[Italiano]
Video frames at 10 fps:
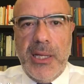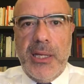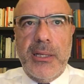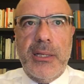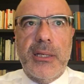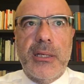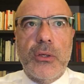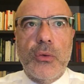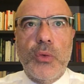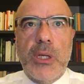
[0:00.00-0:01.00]
Eh,
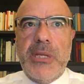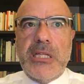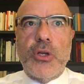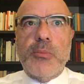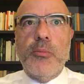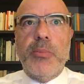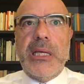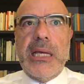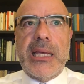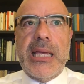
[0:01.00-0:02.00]
un'amministrazione
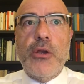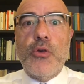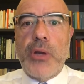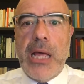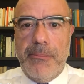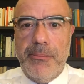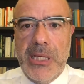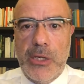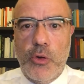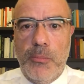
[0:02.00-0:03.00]
pubblica che non
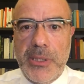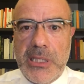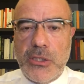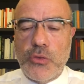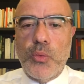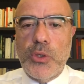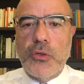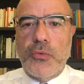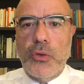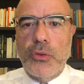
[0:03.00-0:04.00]
abbia competenze su questo
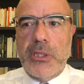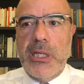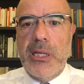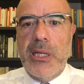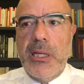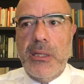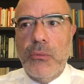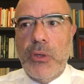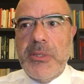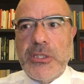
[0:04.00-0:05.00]
fronte è
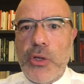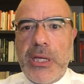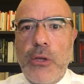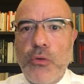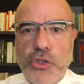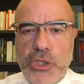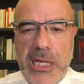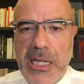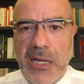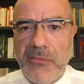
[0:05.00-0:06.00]
un'amministrazione che non
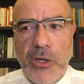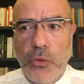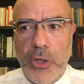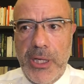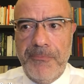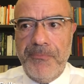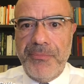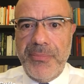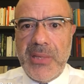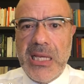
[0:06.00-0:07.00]
genera valore,
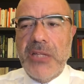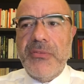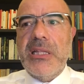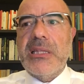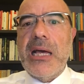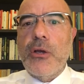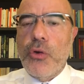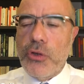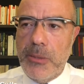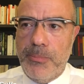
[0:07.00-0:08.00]
che diventa
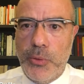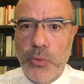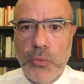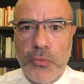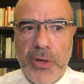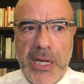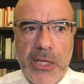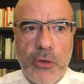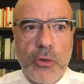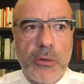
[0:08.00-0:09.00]
ancora di più
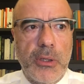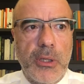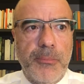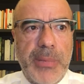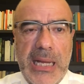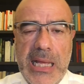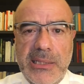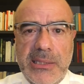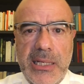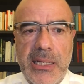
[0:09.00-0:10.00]
freno per le
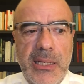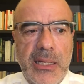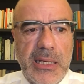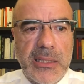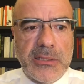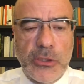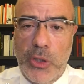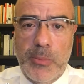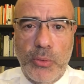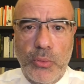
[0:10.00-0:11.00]
altre amministrazioni settori
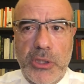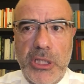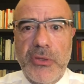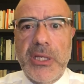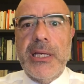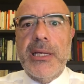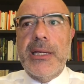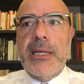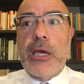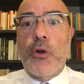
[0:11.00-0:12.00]
produttivi,
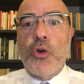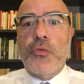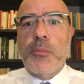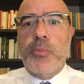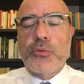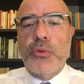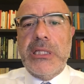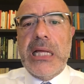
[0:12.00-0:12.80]
che non offre opportunità